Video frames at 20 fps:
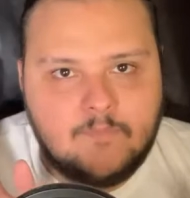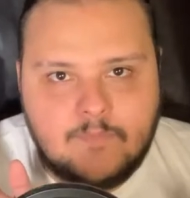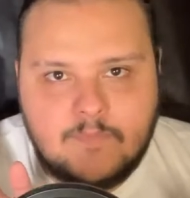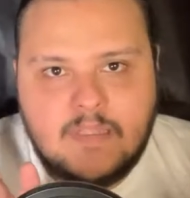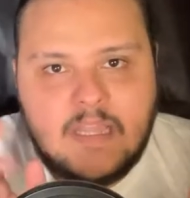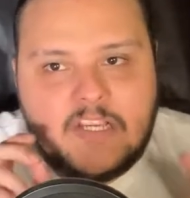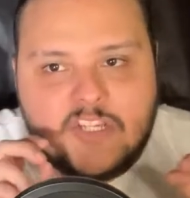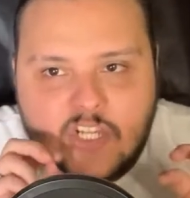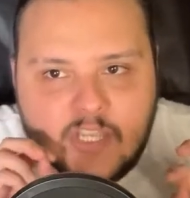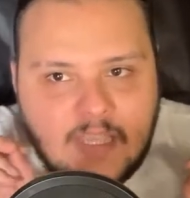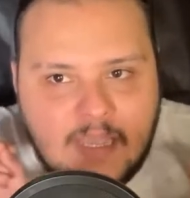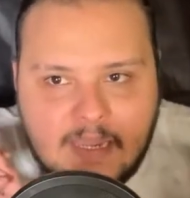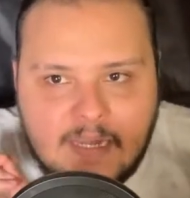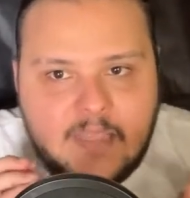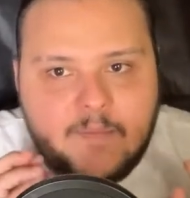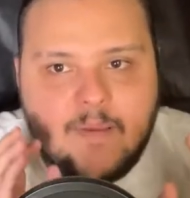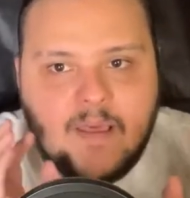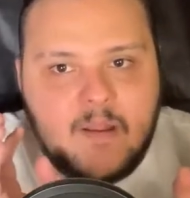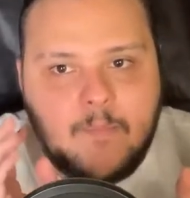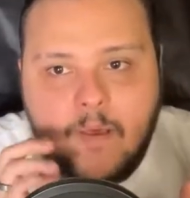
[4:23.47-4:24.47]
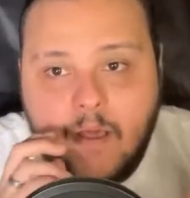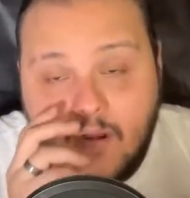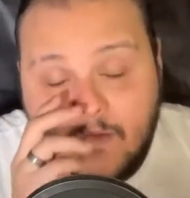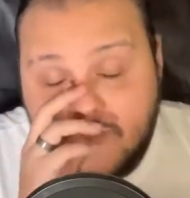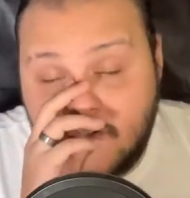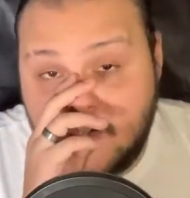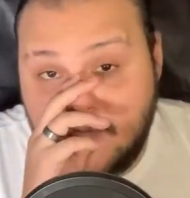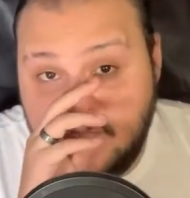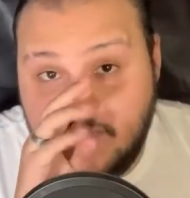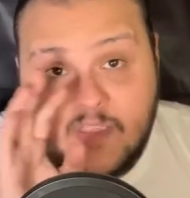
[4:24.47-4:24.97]
ده شيء غريب انا ما
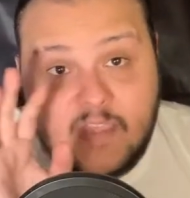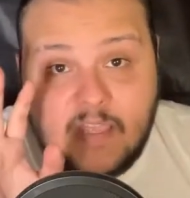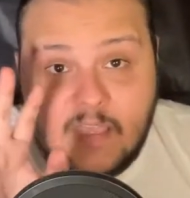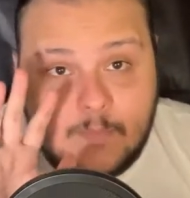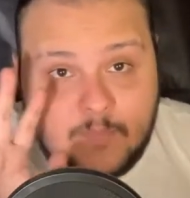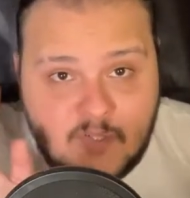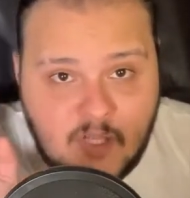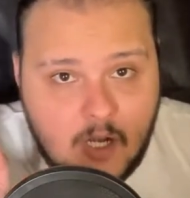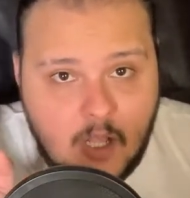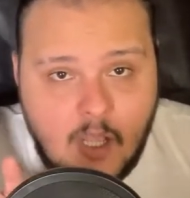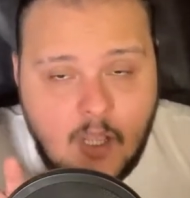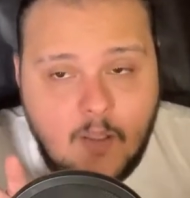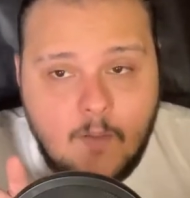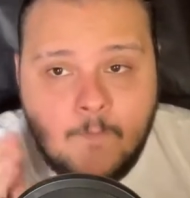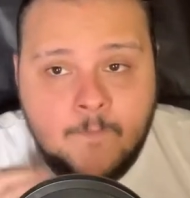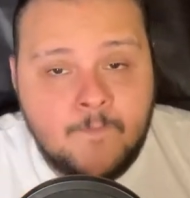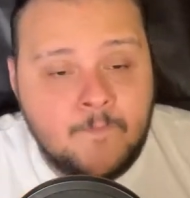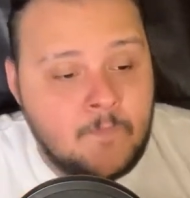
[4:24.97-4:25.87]
اعرفش فيه ايه بصراحه